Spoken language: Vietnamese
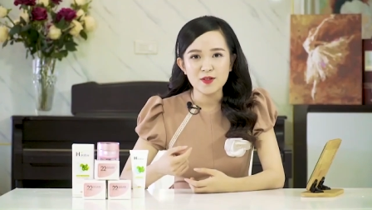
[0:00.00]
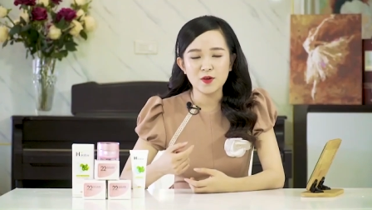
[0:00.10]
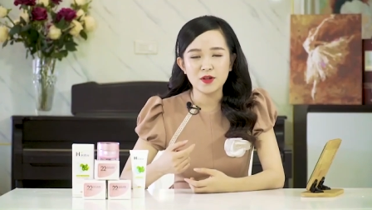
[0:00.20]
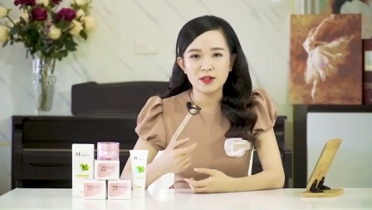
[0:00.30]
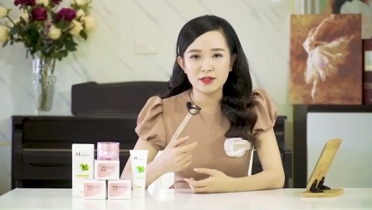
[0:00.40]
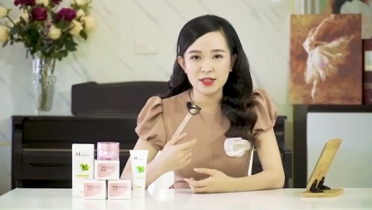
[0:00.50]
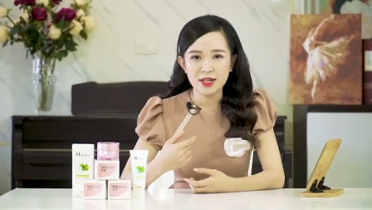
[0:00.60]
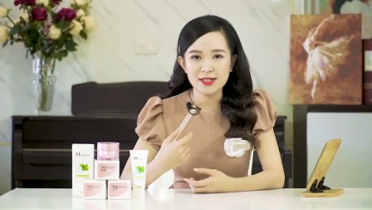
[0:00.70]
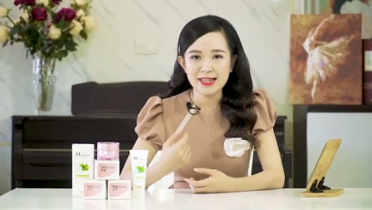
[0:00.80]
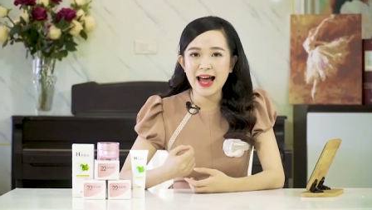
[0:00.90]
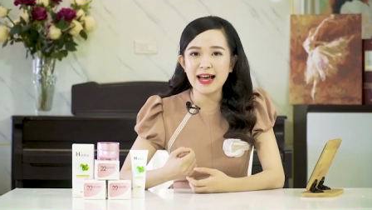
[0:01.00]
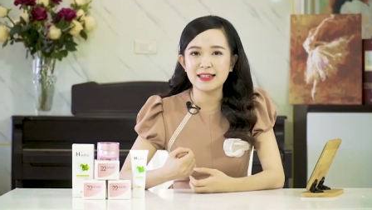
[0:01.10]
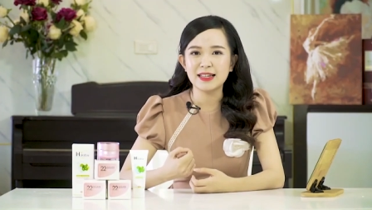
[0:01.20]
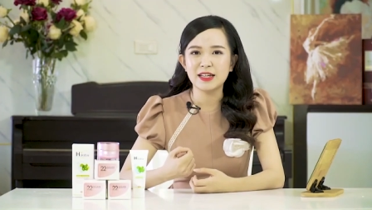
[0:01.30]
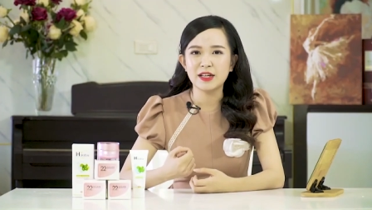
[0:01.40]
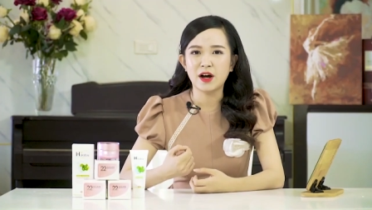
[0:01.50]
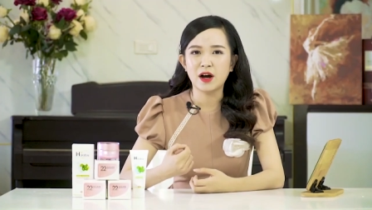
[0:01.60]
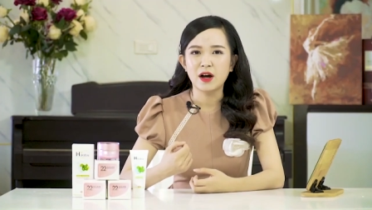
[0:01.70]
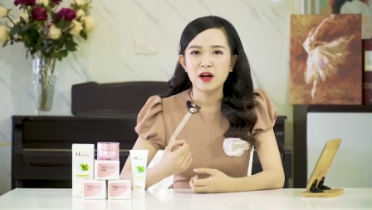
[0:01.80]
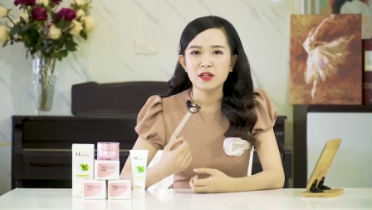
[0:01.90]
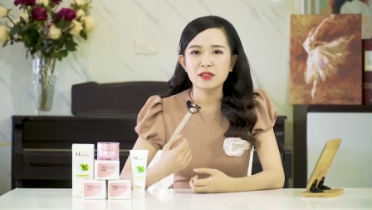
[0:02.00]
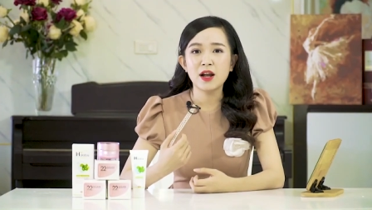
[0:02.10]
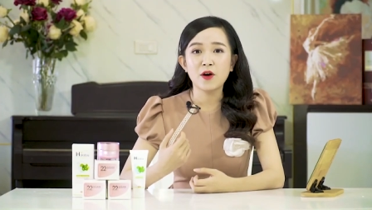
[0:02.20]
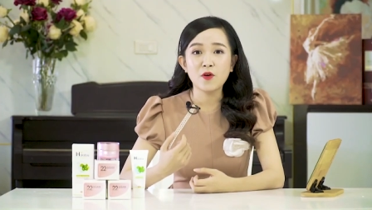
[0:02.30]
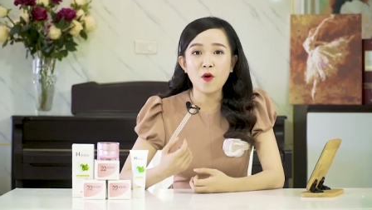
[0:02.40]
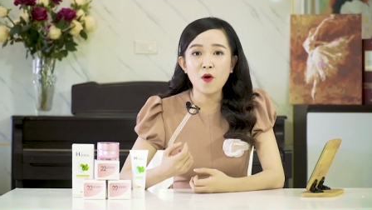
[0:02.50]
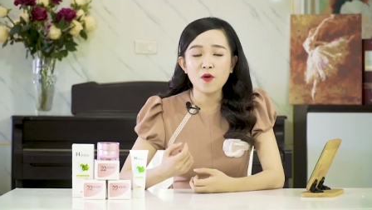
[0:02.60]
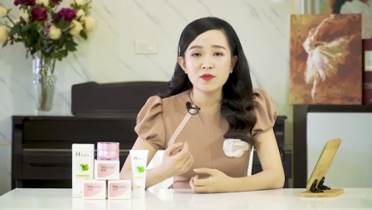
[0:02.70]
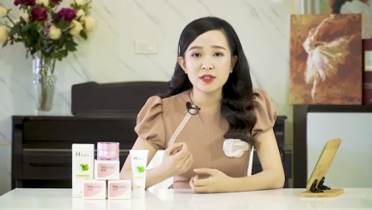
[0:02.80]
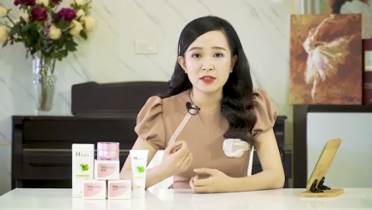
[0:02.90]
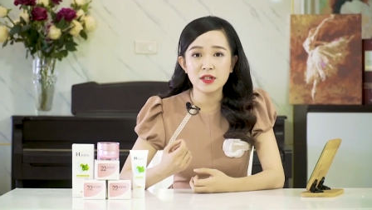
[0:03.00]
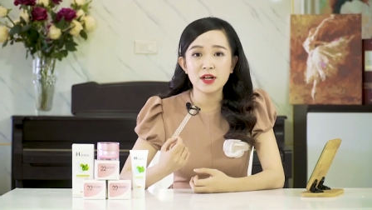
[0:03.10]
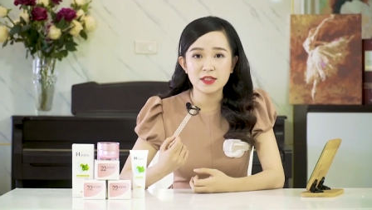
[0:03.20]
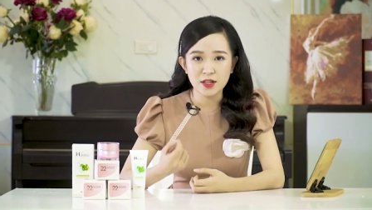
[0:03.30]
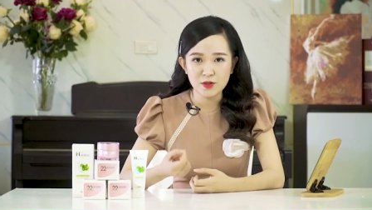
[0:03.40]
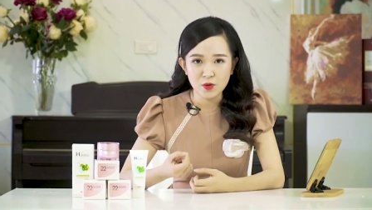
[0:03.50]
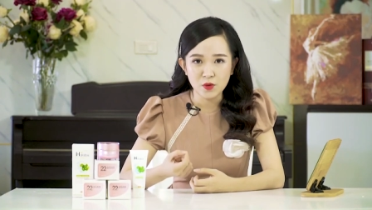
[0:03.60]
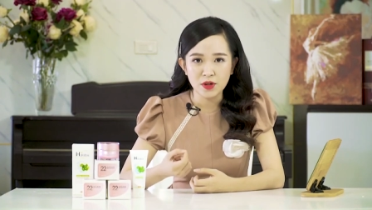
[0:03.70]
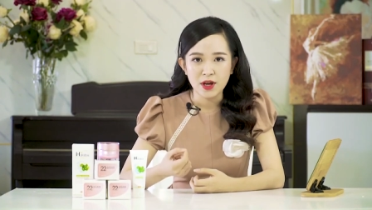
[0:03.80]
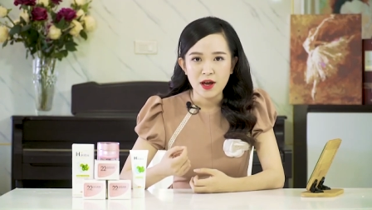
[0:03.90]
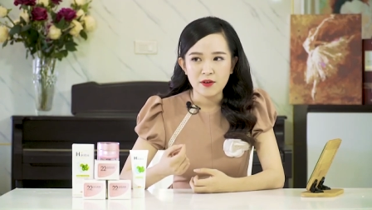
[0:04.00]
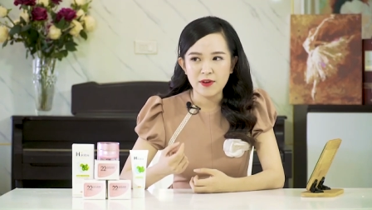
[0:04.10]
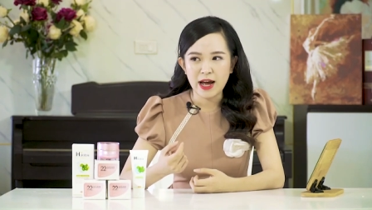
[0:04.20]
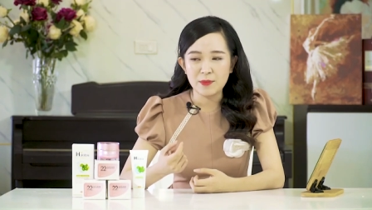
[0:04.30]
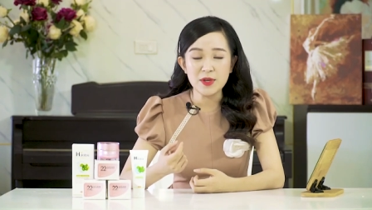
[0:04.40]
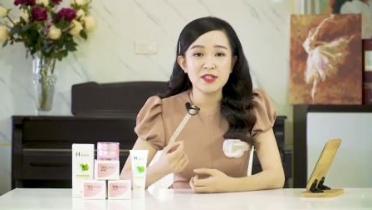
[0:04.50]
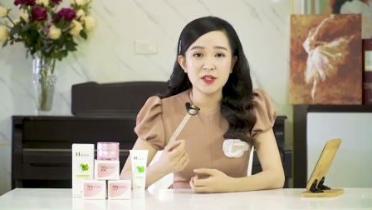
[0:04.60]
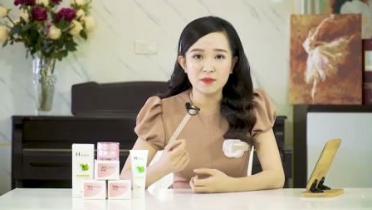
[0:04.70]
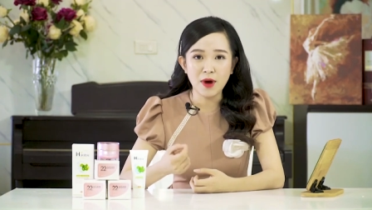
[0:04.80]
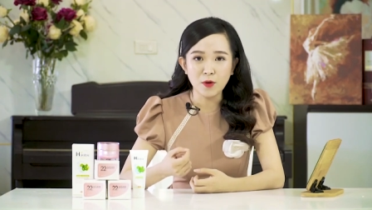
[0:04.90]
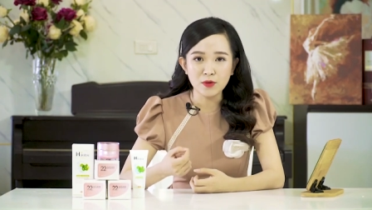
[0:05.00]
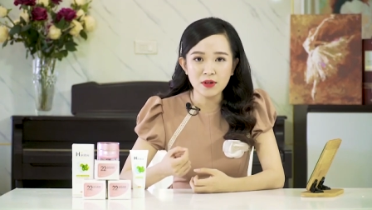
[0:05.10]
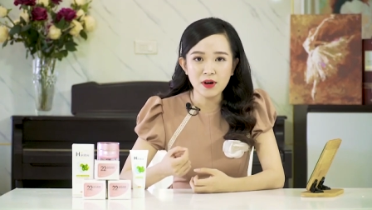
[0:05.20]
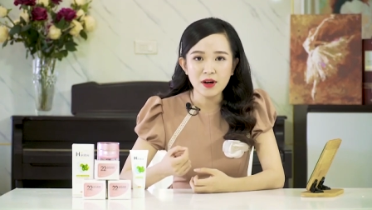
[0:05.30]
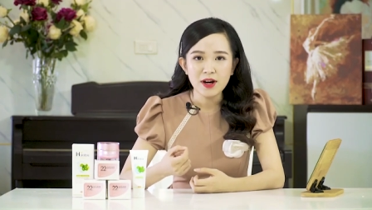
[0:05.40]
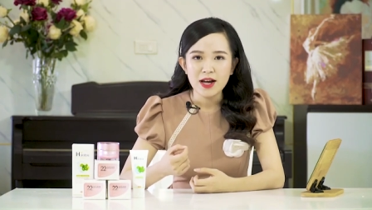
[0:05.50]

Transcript: Rồi ở trên da thì rất là khô và rất là sần sùi và bị xỉn màu nữa.